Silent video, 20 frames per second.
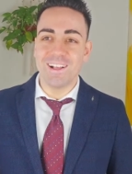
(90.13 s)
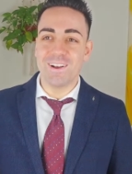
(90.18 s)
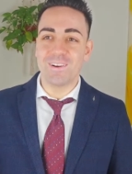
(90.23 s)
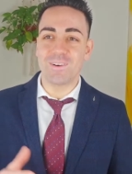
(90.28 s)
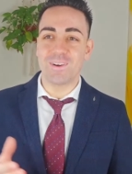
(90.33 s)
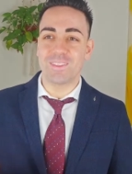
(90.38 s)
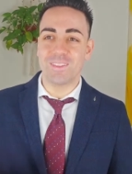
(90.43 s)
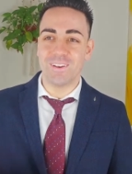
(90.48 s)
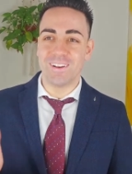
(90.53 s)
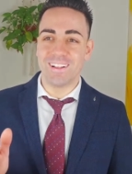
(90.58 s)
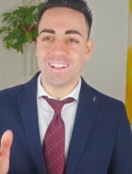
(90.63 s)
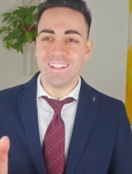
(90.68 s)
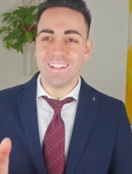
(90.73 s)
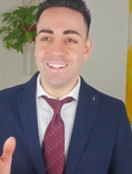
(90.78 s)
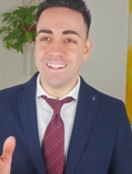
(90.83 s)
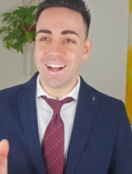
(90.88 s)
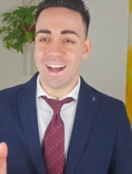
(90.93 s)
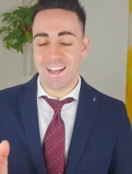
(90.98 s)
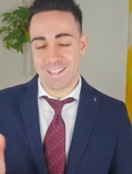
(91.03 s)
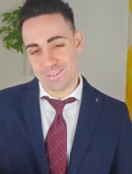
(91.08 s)
quando
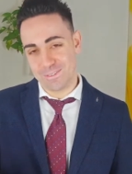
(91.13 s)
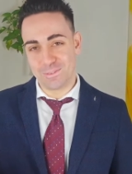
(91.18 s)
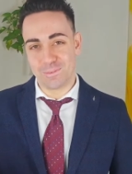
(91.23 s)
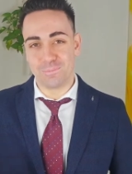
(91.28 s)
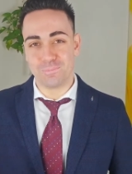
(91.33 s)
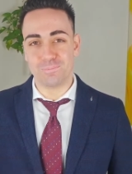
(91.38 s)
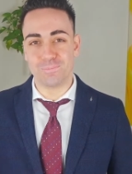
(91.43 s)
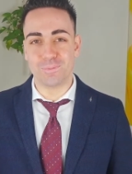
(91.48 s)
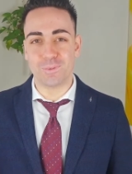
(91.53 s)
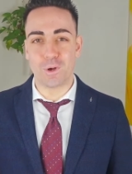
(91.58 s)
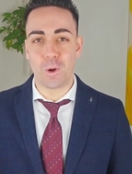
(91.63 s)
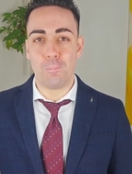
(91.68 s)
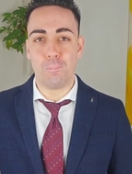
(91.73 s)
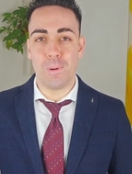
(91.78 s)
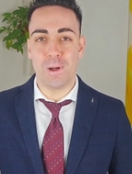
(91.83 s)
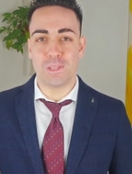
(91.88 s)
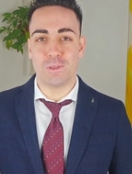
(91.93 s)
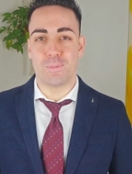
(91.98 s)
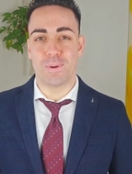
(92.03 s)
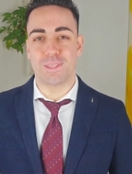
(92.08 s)
ad un
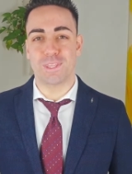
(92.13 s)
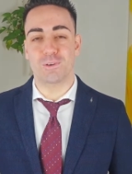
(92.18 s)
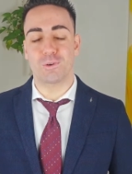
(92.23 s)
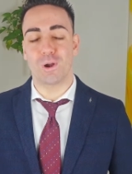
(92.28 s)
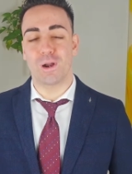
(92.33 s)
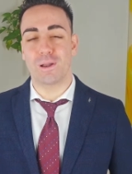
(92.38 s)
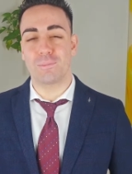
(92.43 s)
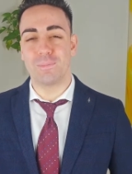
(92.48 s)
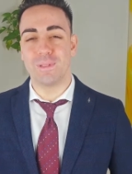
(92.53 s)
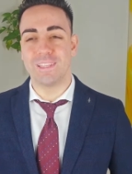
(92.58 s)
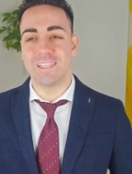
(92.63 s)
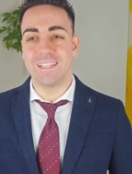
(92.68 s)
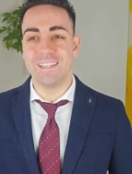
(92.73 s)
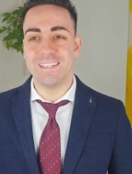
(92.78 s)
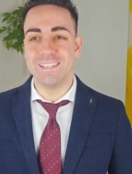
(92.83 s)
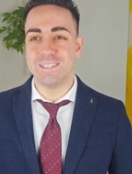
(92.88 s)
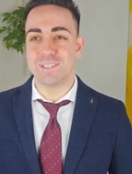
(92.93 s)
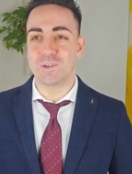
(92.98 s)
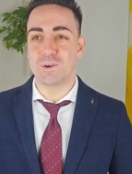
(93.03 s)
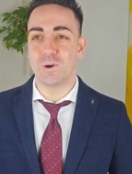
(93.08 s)
compagno particolarmente
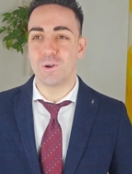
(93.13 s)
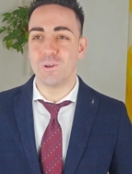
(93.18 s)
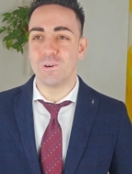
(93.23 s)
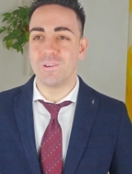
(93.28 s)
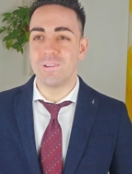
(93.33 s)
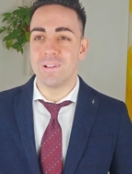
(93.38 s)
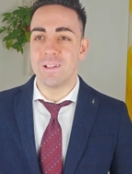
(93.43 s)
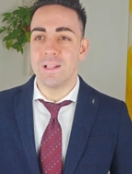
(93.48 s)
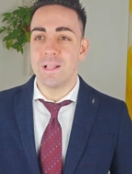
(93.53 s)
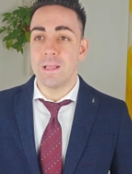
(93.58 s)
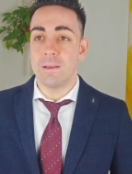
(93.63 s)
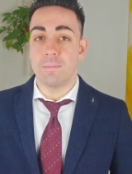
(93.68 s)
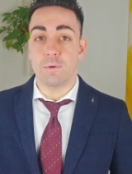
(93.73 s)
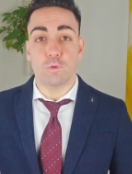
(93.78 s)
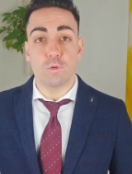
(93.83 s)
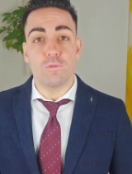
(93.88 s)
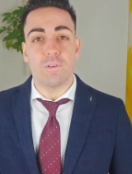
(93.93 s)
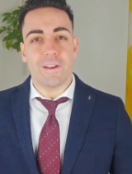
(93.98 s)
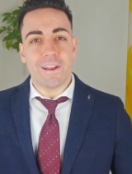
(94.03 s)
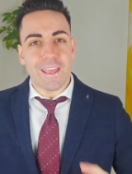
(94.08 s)
discolo, ma
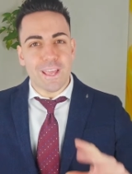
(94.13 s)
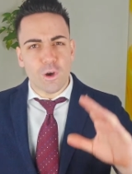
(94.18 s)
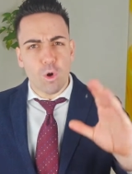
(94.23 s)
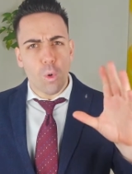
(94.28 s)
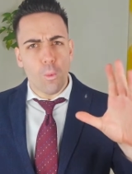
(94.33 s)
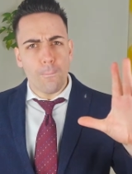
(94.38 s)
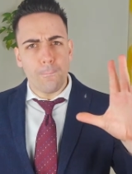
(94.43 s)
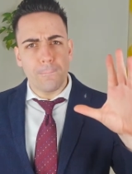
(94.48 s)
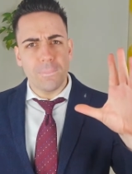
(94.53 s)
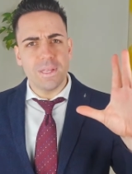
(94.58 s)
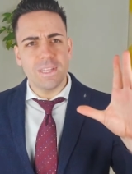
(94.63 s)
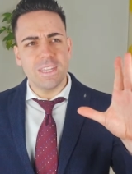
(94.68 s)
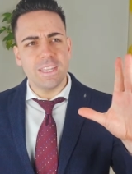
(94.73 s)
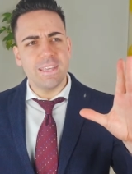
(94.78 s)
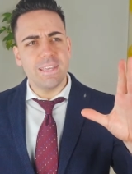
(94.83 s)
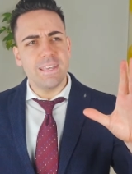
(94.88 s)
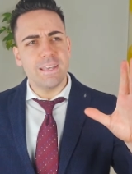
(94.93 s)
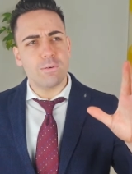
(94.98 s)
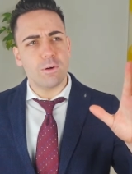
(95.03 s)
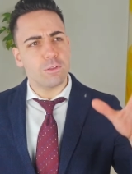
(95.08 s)
tu farai i
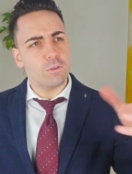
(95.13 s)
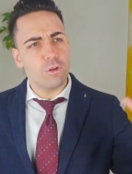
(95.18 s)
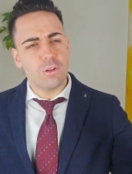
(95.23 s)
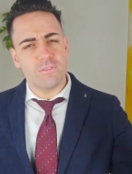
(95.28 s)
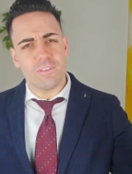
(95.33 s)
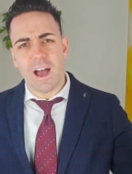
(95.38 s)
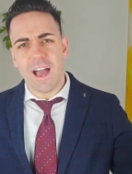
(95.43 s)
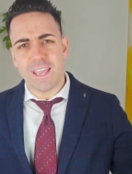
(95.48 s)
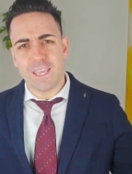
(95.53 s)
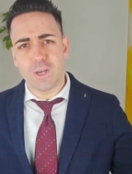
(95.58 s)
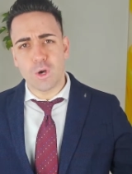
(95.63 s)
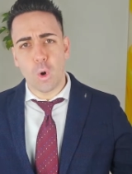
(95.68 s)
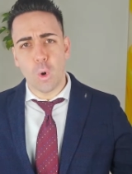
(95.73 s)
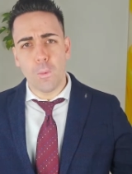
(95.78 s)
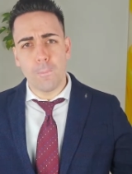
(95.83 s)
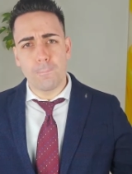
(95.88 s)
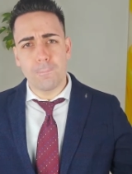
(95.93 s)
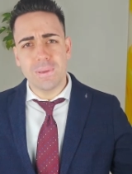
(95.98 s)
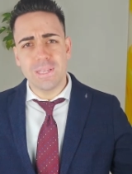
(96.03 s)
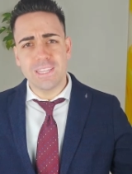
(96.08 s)
compiti, quando li fai i
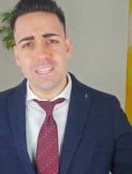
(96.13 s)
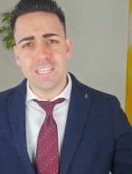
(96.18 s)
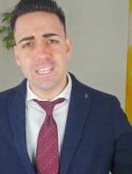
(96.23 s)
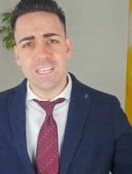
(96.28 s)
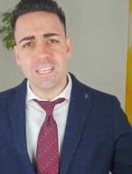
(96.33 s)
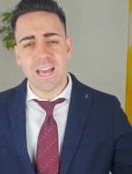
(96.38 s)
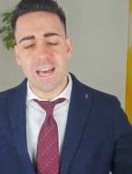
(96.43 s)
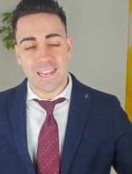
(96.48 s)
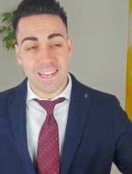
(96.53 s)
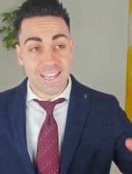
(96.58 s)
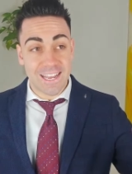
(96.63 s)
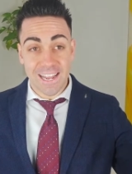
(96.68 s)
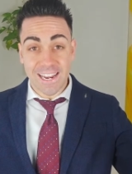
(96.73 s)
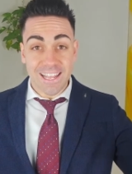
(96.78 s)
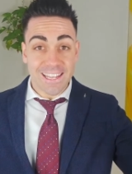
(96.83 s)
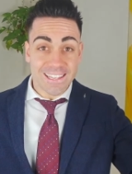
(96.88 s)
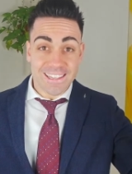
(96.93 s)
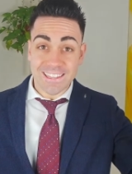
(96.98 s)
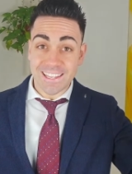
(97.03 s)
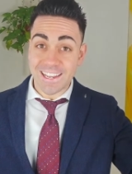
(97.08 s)
compiti alle
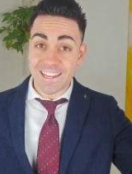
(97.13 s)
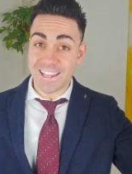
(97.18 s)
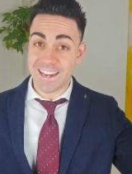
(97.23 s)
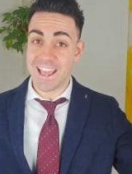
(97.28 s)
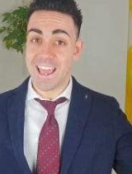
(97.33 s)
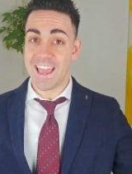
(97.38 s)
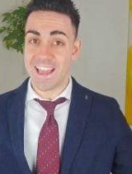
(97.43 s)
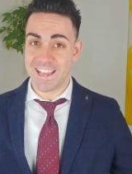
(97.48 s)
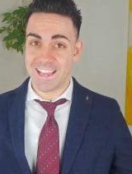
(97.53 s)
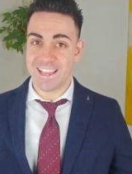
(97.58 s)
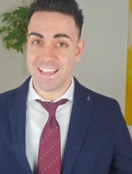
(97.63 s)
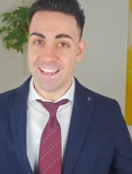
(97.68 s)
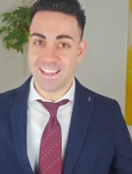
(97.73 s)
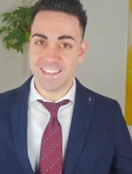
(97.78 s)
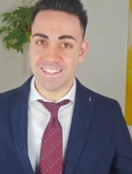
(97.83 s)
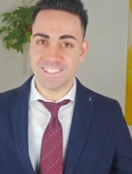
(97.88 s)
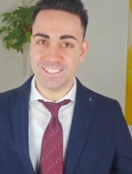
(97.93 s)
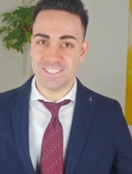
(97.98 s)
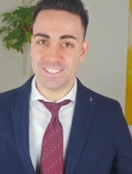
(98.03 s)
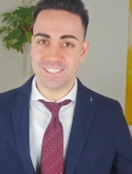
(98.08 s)
calende
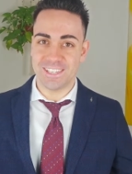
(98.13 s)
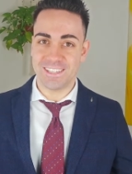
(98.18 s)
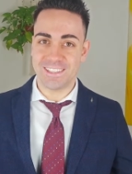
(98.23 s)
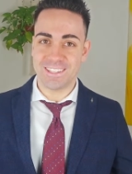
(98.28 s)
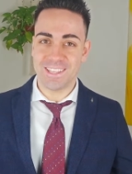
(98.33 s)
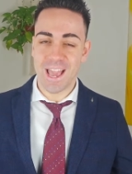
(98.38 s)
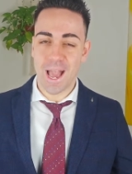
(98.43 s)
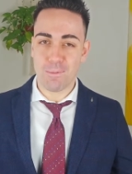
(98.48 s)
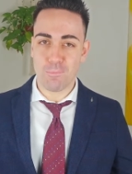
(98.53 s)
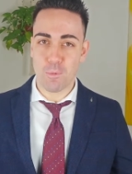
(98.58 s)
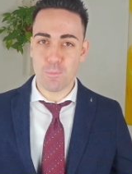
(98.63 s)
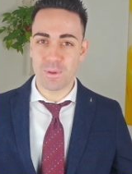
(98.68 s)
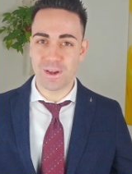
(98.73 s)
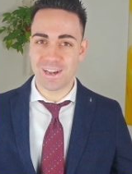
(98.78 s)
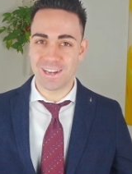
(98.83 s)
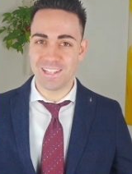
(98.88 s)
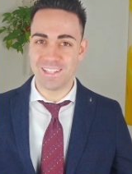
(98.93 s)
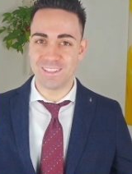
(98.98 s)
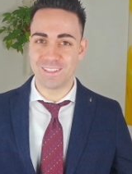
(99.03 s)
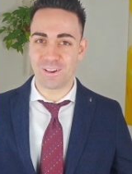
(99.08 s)
greche ci sentiamo per
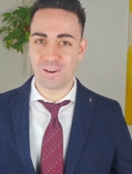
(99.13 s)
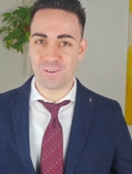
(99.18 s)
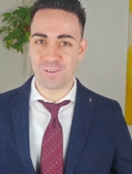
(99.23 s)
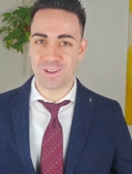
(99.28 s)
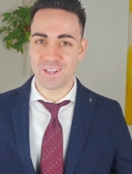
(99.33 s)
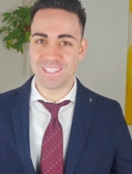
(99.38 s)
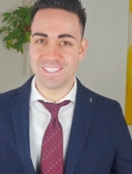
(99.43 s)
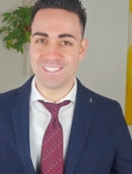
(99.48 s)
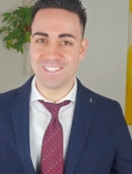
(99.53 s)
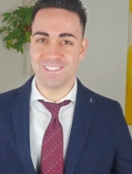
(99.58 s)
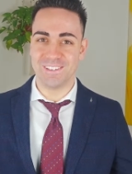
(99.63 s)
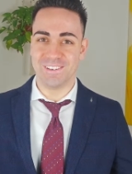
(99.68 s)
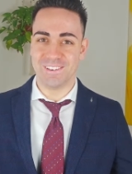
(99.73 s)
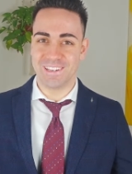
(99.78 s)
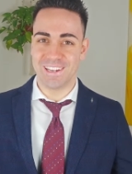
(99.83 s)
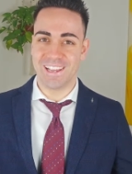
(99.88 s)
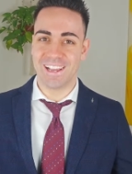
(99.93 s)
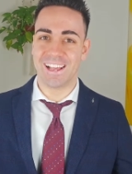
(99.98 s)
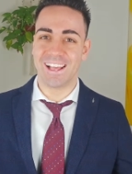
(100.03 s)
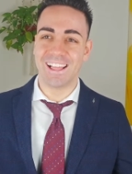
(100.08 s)

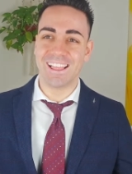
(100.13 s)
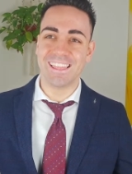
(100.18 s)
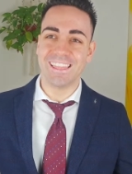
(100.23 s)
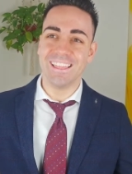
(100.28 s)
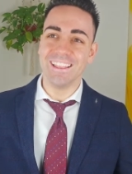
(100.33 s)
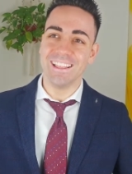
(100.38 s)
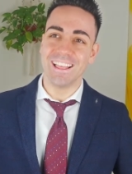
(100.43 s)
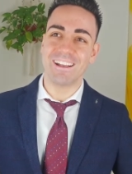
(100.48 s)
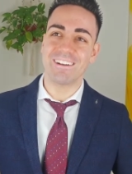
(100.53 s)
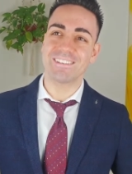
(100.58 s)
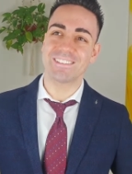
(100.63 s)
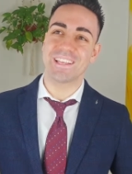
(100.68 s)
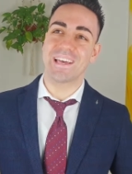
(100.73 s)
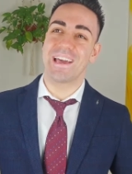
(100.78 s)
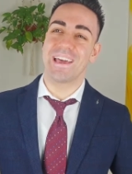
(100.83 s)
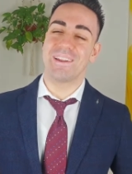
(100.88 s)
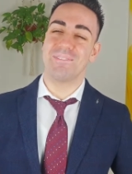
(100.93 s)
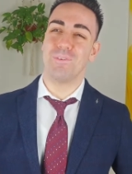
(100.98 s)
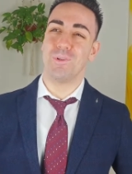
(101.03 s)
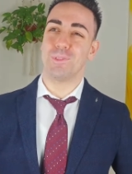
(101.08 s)
l'interrogazione. Questa
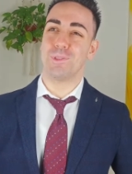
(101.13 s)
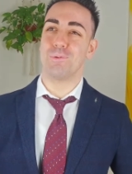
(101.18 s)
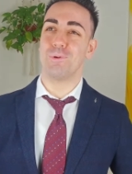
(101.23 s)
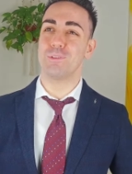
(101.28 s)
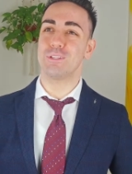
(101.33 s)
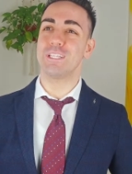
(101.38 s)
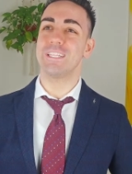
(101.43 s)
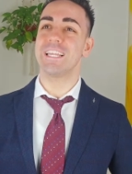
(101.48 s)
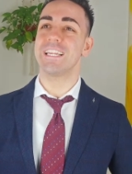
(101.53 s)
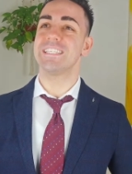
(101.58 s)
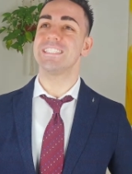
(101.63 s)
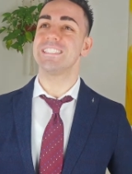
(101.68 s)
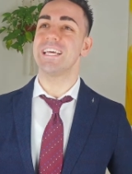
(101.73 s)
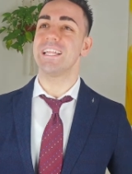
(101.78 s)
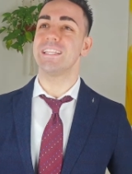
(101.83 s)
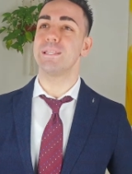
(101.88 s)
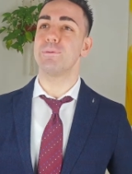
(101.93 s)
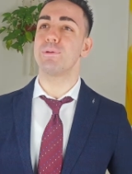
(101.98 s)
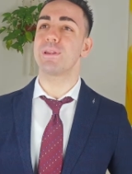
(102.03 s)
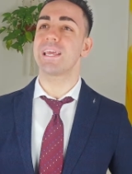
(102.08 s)
era molto molto
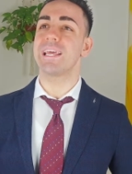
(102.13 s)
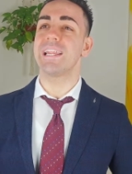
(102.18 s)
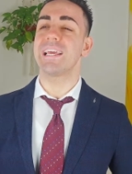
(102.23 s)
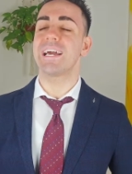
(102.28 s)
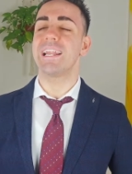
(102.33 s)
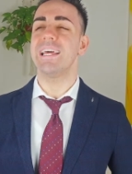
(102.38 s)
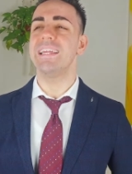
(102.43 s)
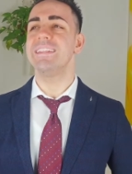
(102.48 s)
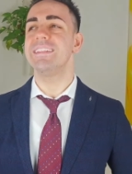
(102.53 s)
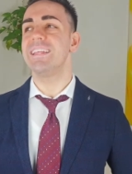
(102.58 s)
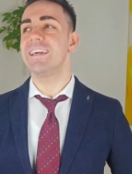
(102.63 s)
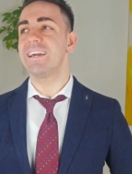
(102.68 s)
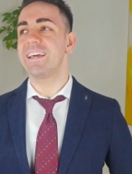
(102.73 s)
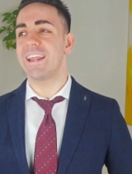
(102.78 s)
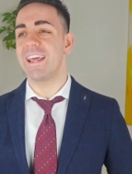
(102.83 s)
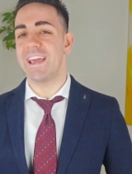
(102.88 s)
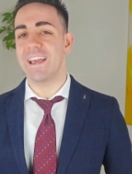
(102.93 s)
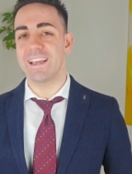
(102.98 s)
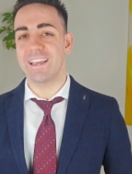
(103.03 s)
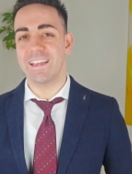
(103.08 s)
interessante perché le calende
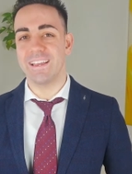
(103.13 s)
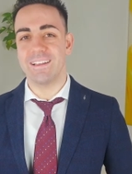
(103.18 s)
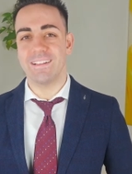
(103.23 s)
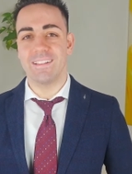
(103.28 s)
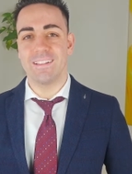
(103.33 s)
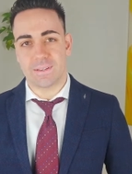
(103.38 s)
greche,